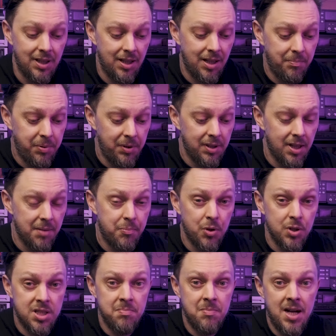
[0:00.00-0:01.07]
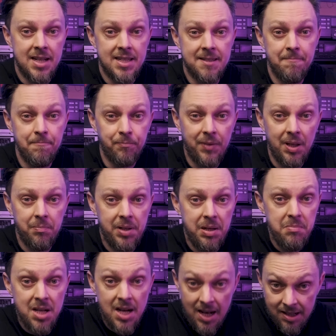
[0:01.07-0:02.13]
Apple AirPods Max
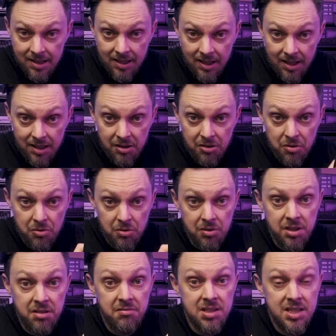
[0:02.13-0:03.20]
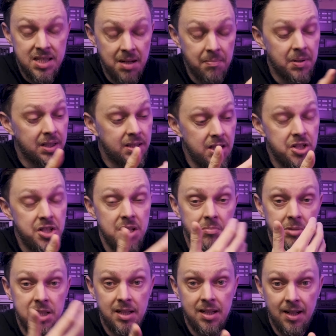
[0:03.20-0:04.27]
Премиальные, но не везде практичные
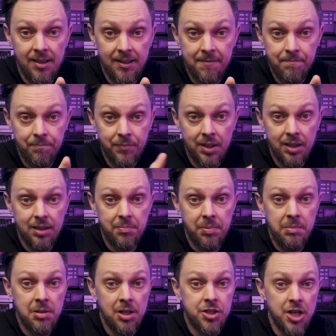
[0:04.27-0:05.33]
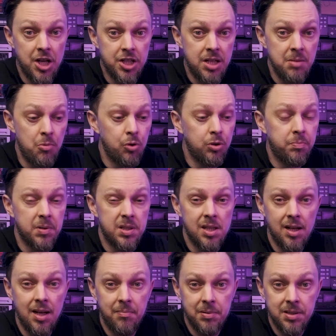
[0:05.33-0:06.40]
материалы. Например, чашки могут
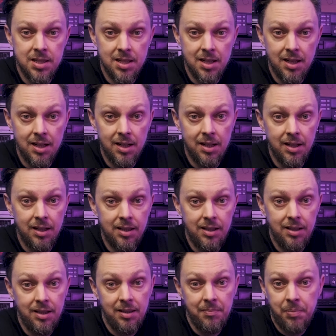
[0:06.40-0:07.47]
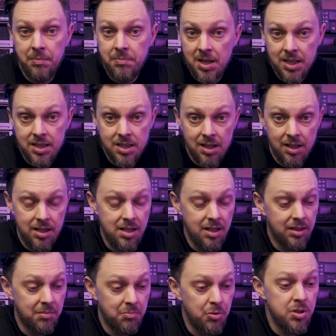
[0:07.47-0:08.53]
поцарапаться или помяться, и
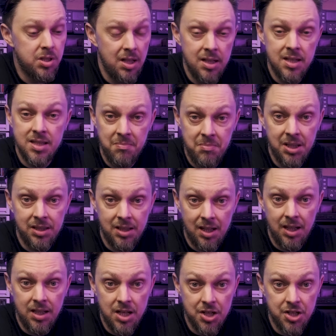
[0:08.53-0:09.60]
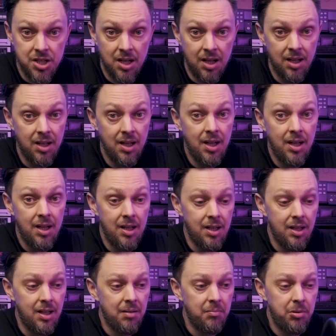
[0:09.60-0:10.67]
это будет сильно заметно, конечно.
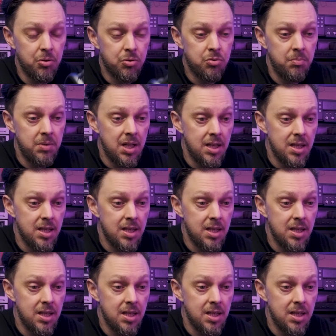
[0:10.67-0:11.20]
Плюс у меня